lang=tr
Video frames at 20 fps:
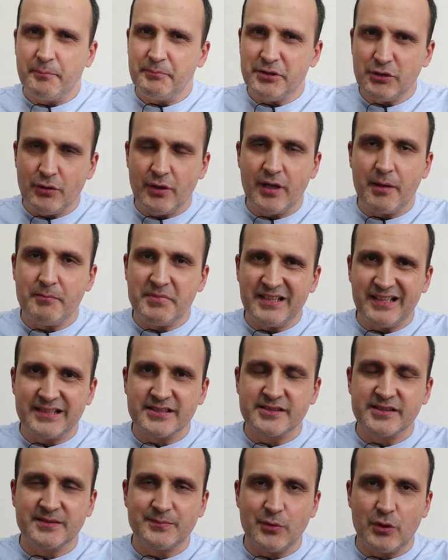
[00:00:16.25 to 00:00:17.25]
Bir dönem
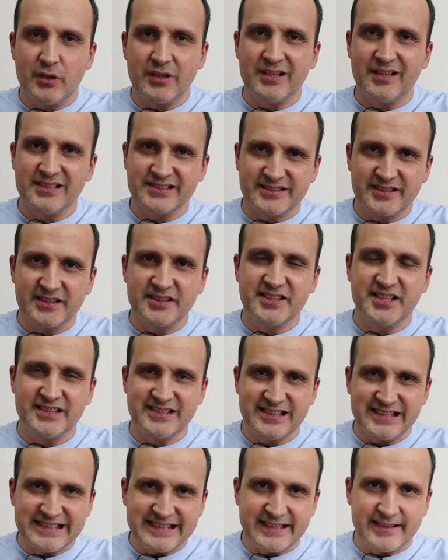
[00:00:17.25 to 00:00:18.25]
birazcık böyle gazları
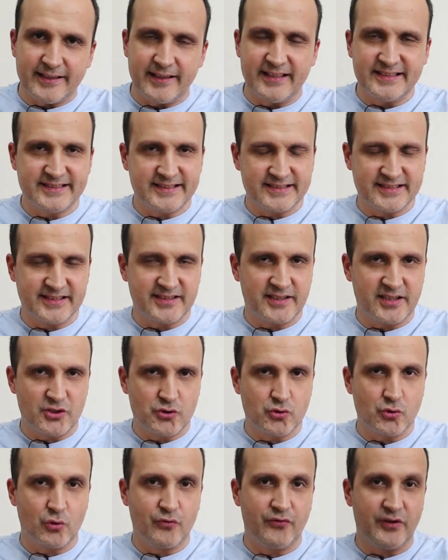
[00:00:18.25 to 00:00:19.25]
kesilse de eskisi
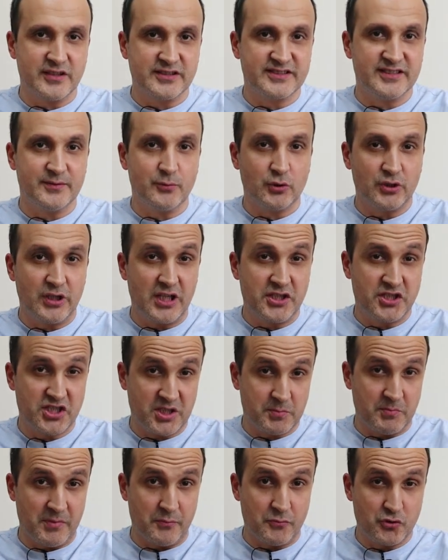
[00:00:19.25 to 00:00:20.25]
kadar çok fazla model
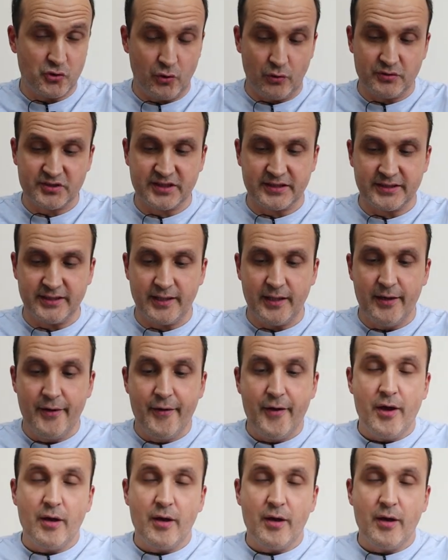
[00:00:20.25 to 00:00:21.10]
çıkmamış olsa da